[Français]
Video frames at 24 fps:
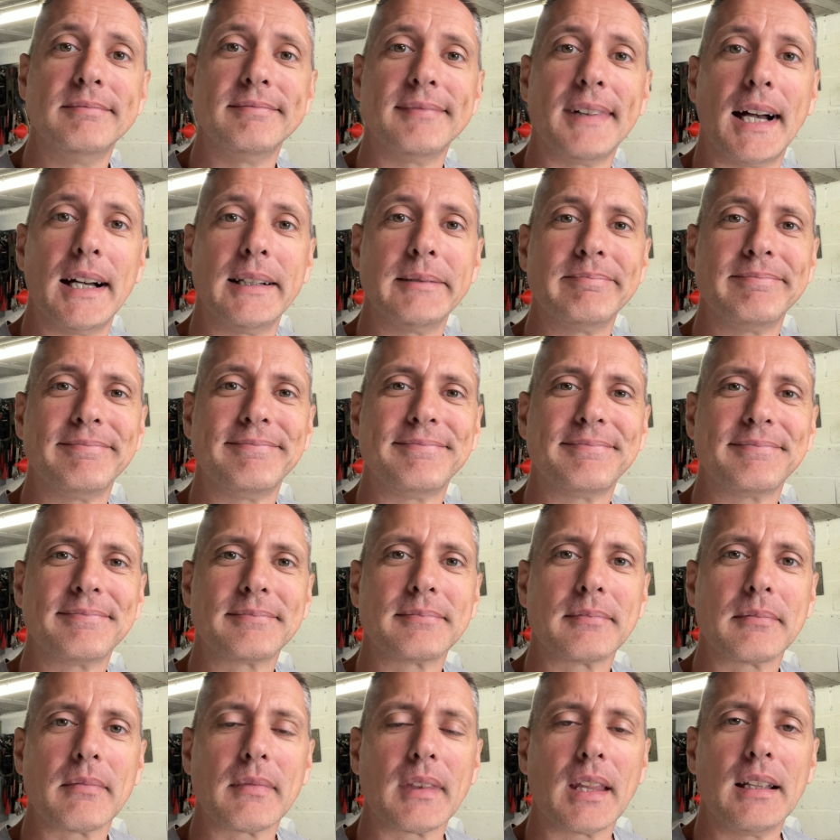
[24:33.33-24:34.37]
Hein.
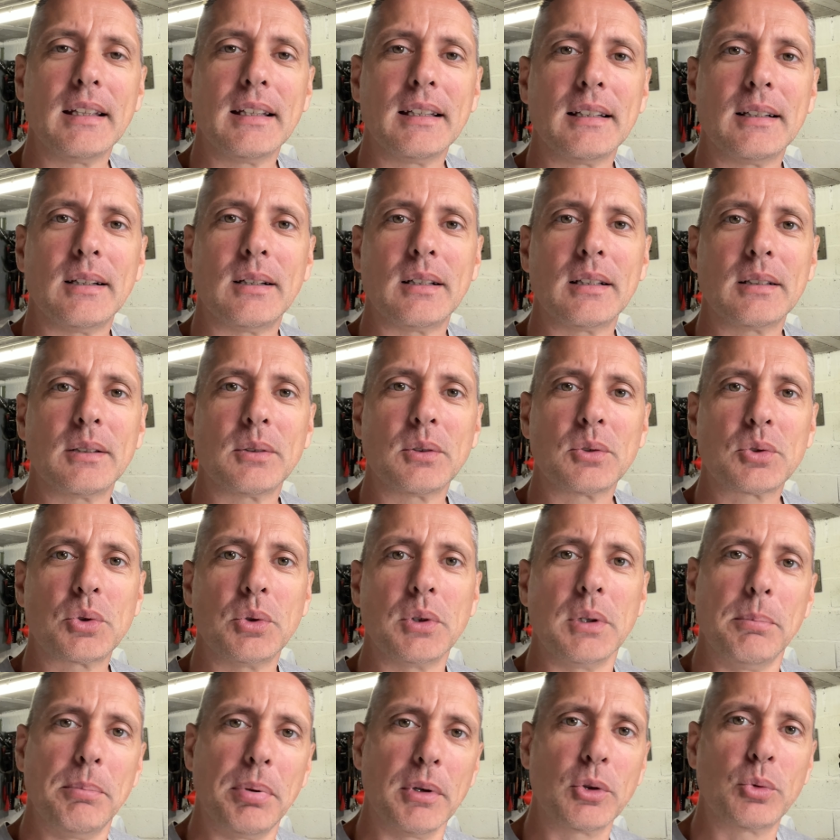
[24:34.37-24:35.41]
en attendant, je te
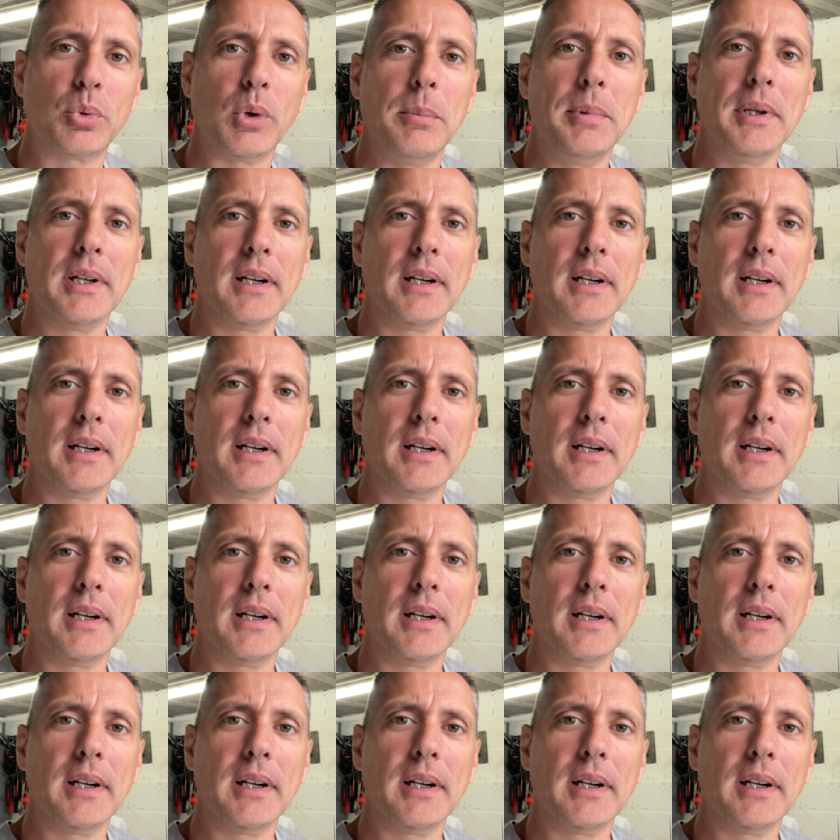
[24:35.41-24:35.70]
dis, porte-toi bien.